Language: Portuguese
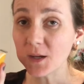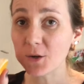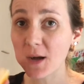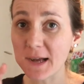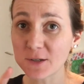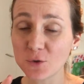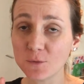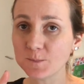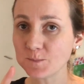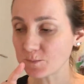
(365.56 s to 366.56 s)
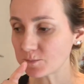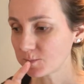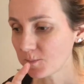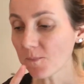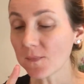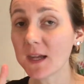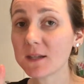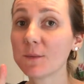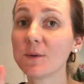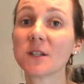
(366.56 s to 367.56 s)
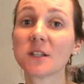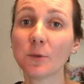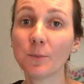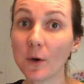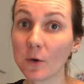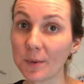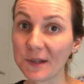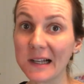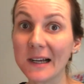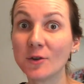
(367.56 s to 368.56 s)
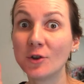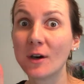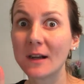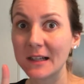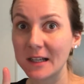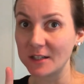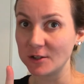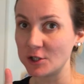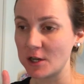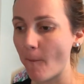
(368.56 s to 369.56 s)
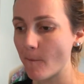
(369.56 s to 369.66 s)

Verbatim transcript: E o resto é sobremesa do Pongo porque ele adora laranja.